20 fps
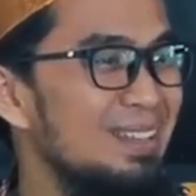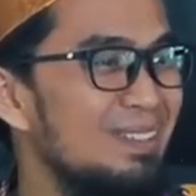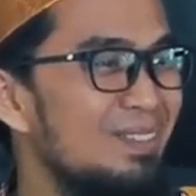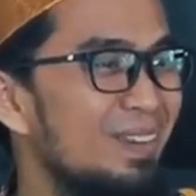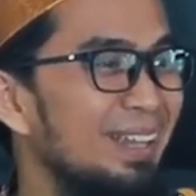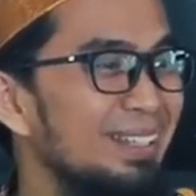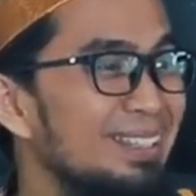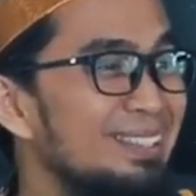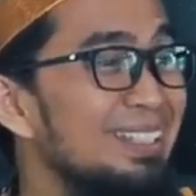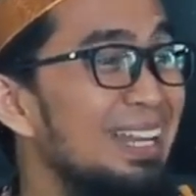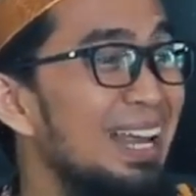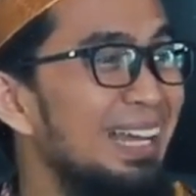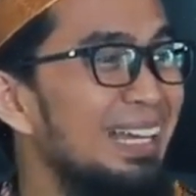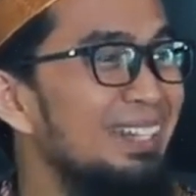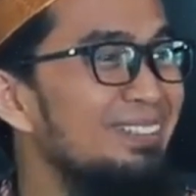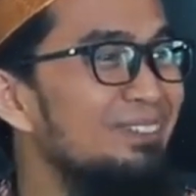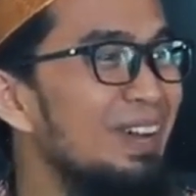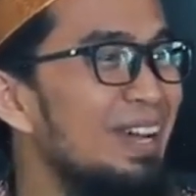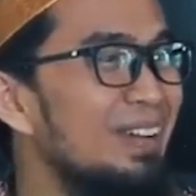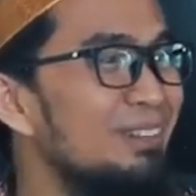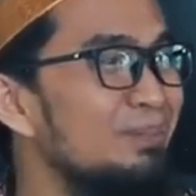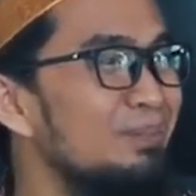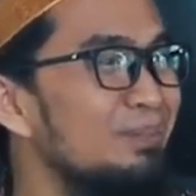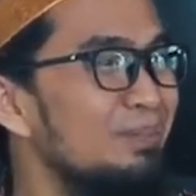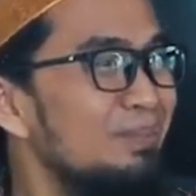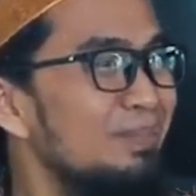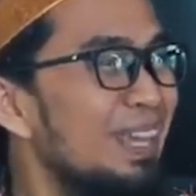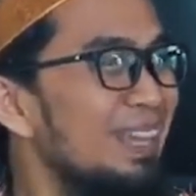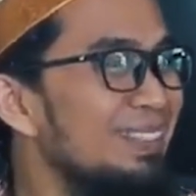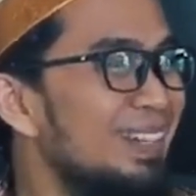Makanya silahkan
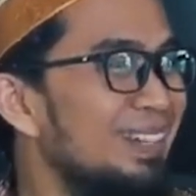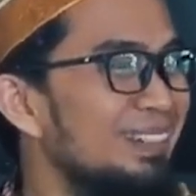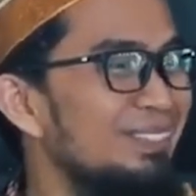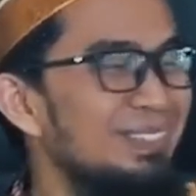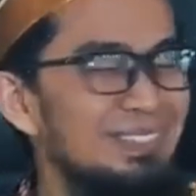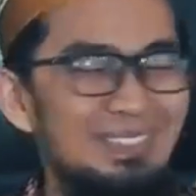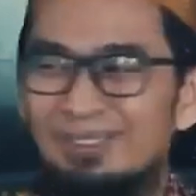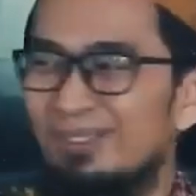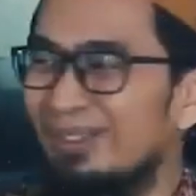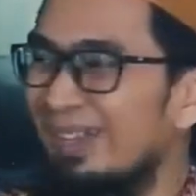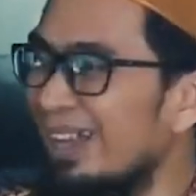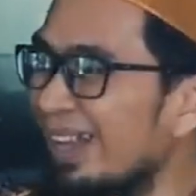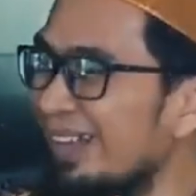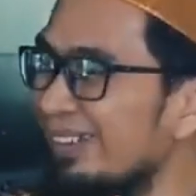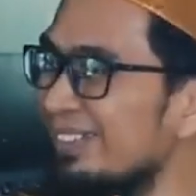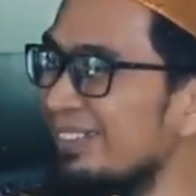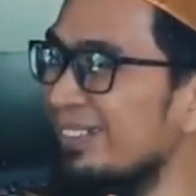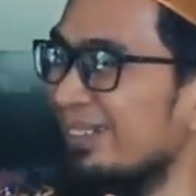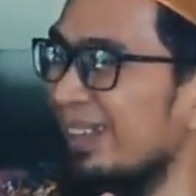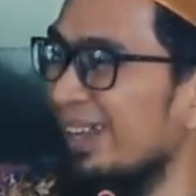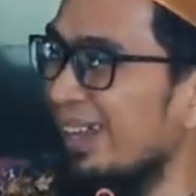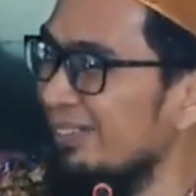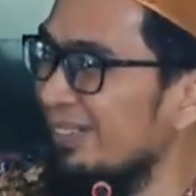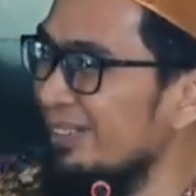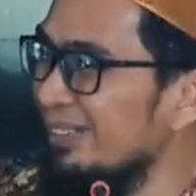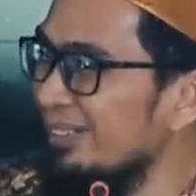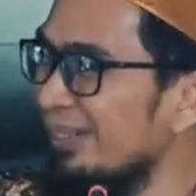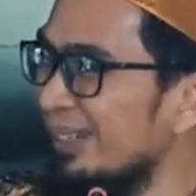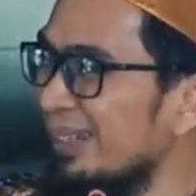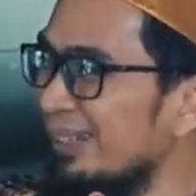Pak, biasakan baca Quran, baca Quran,
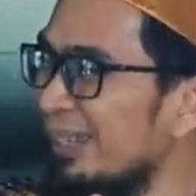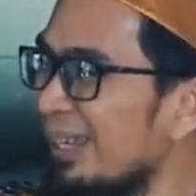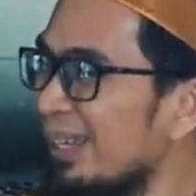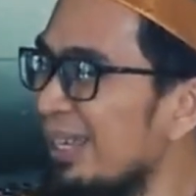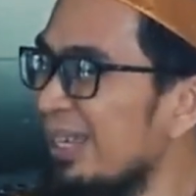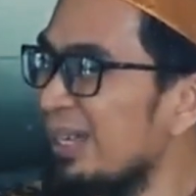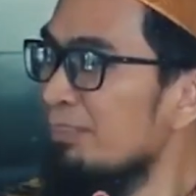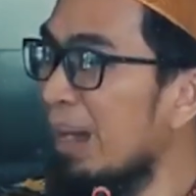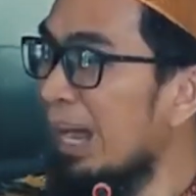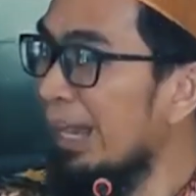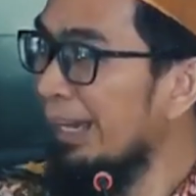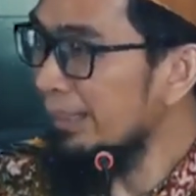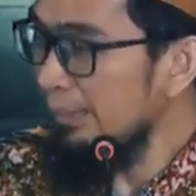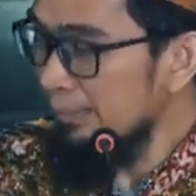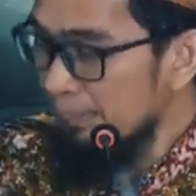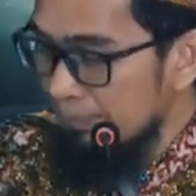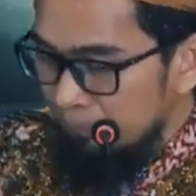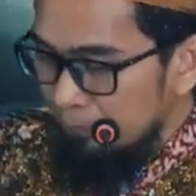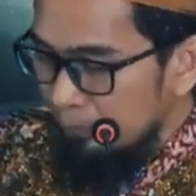baca Quran. Bahkan